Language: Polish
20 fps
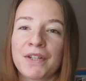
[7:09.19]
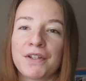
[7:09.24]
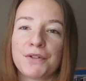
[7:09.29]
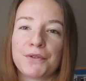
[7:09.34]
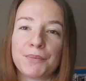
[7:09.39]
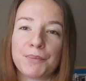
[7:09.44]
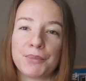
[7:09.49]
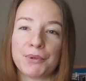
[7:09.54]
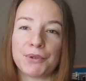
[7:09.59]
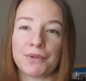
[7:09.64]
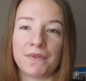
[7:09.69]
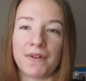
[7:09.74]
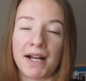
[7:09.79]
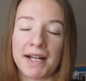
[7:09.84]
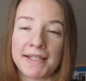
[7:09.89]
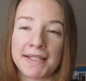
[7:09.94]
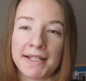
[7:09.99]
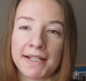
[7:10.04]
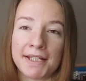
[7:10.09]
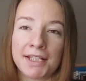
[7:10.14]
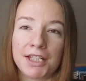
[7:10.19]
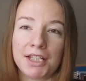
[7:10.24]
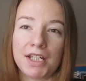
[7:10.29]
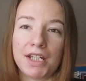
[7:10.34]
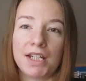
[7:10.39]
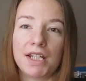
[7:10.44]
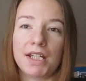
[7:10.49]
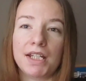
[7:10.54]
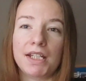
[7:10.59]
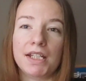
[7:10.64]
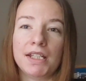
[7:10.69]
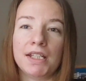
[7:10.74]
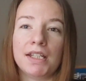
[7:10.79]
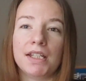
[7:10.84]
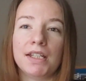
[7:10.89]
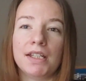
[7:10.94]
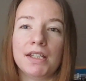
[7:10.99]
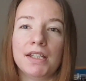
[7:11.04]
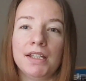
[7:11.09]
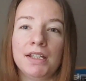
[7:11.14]
wprowadzać
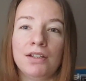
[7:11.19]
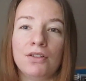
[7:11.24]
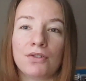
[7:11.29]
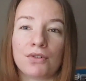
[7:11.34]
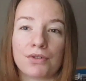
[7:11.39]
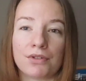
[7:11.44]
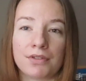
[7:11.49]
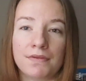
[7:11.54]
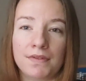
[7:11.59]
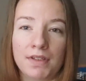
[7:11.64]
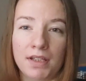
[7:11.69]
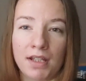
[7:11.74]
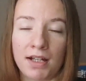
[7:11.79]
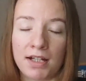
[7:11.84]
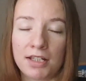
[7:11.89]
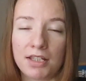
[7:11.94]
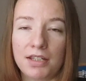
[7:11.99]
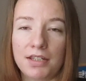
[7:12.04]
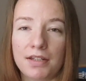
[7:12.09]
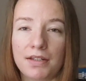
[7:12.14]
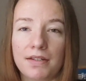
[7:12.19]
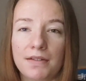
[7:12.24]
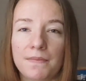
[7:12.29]
e, i go rozwijać.